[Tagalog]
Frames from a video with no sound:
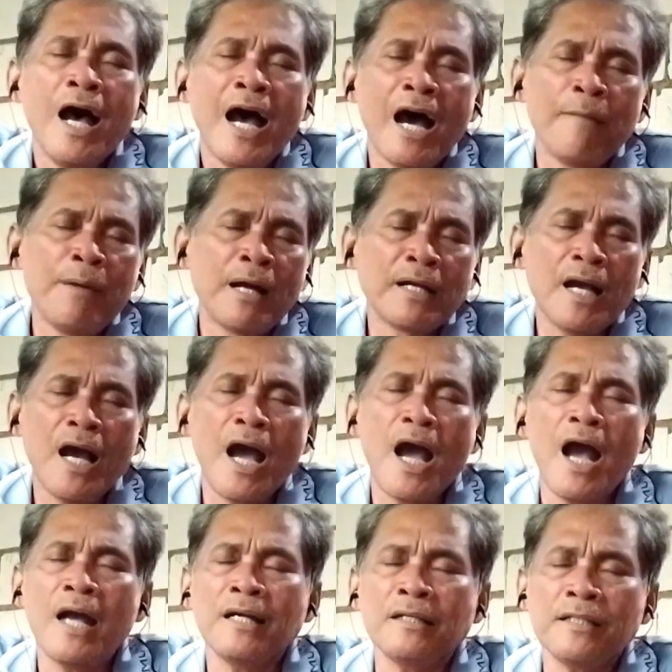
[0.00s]
Abang
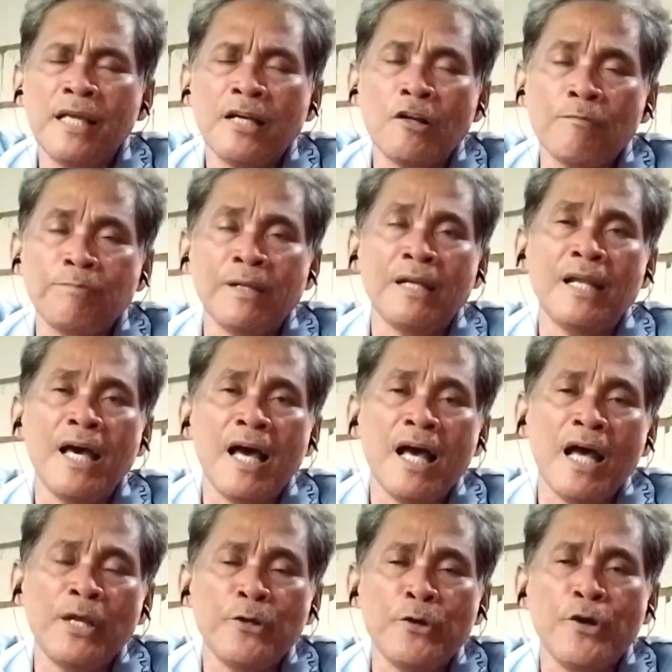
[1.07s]
ang
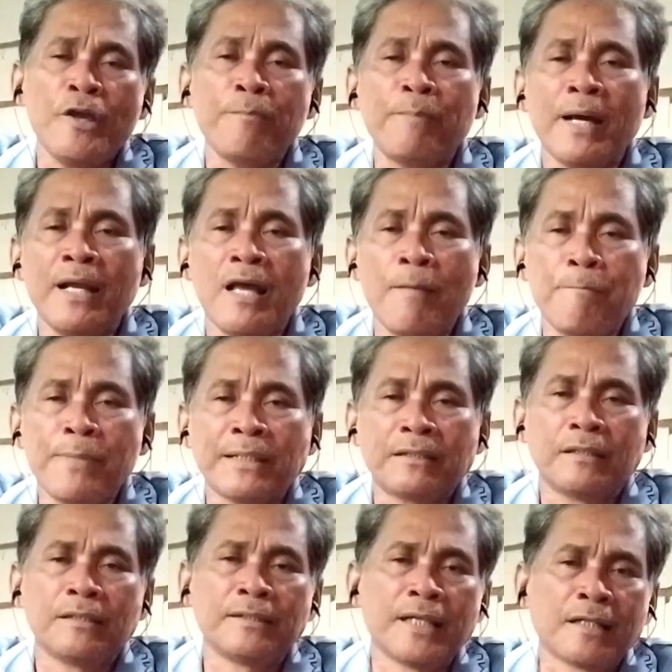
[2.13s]
eroplano palapit
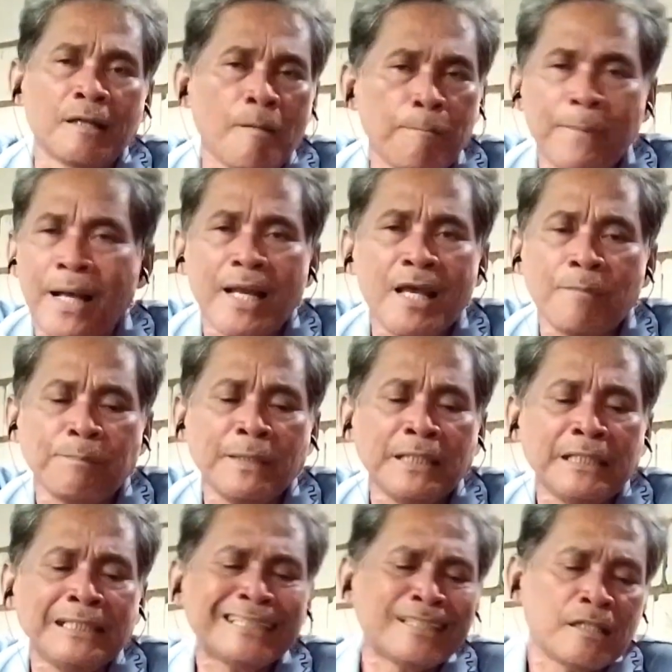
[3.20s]
ng
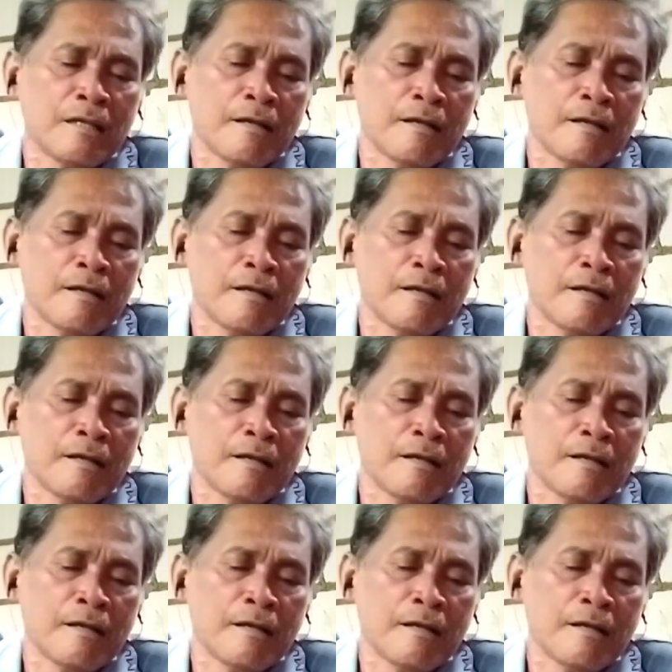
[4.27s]
palapit